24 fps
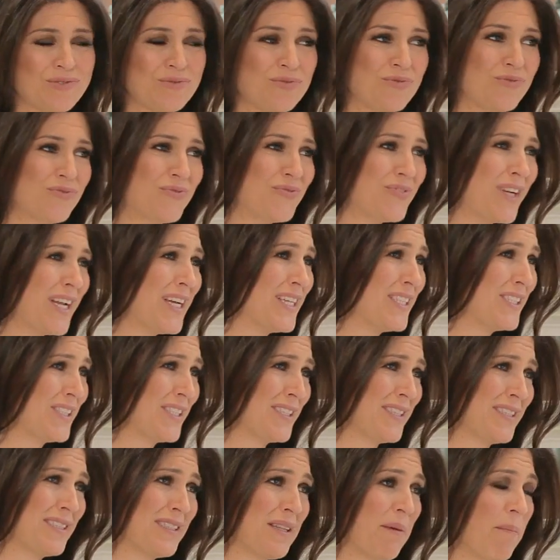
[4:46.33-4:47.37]
com
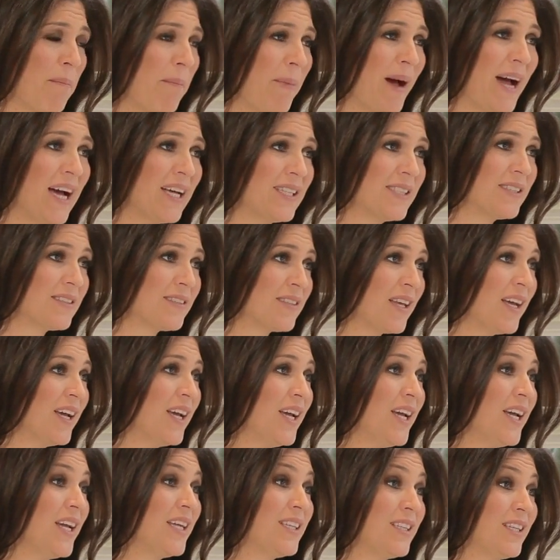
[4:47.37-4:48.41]
franjas estampadas.
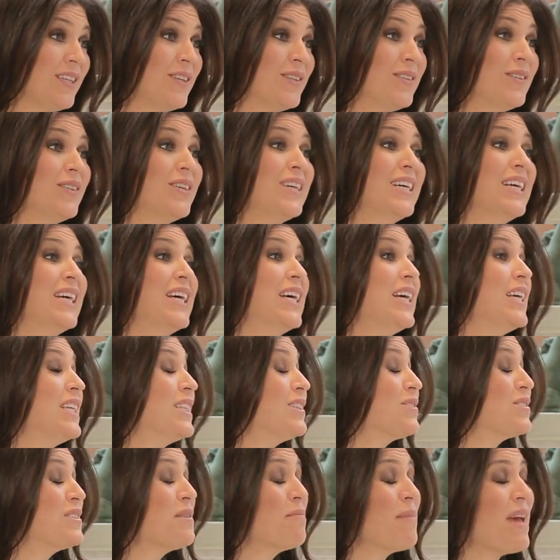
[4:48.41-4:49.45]
A criança então, nem se
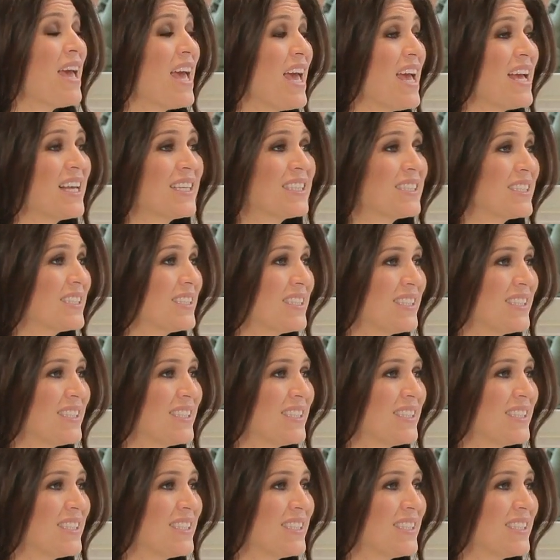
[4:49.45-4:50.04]
mexe, né, se gente? Mexe.